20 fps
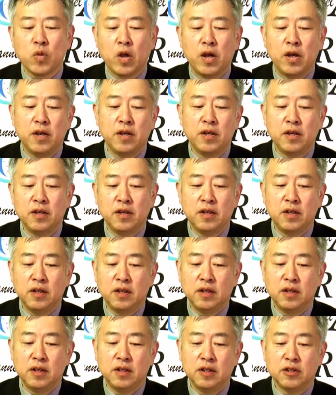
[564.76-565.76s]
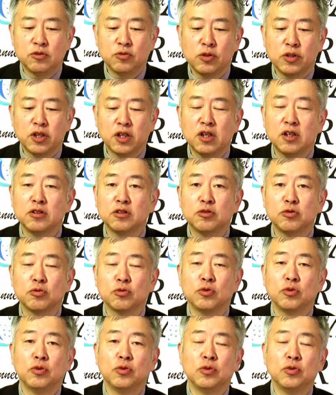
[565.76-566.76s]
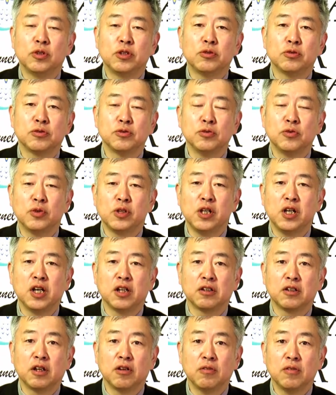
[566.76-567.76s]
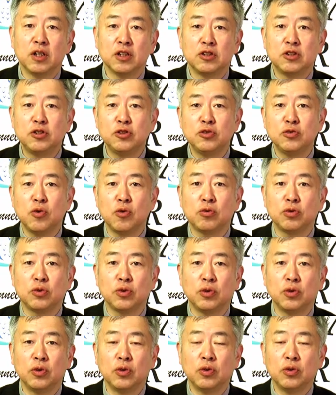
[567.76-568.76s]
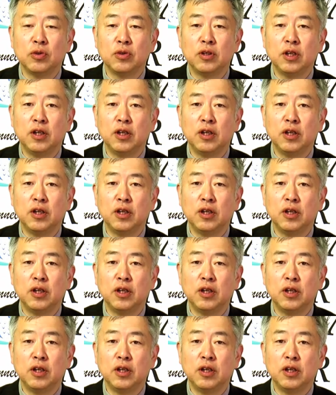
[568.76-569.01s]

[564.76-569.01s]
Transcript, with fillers: えー、そういった中でちょっと一つ動きがあったのが、中国と、